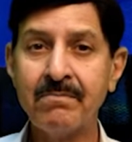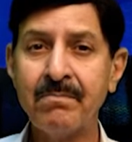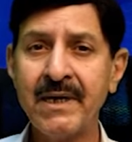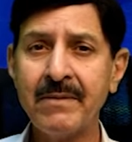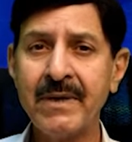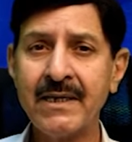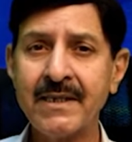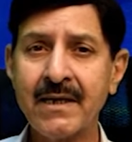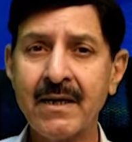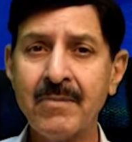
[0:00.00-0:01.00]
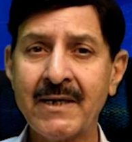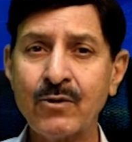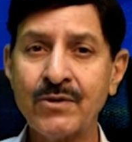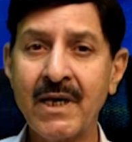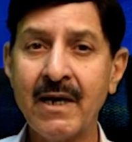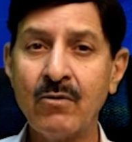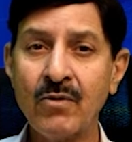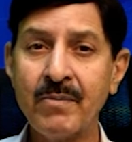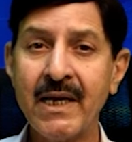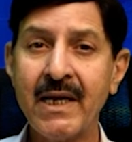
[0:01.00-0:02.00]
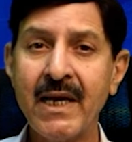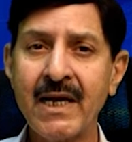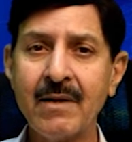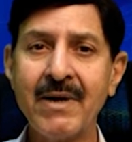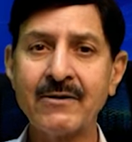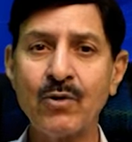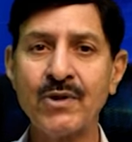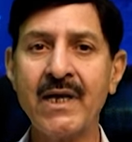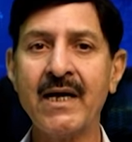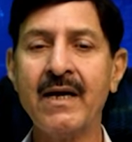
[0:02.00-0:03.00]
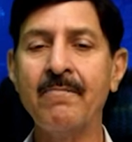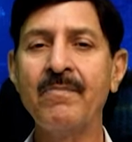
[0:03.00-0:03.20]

बड़ी बड़ी तकरीबात होती हैं उनमें एक ही बात होती है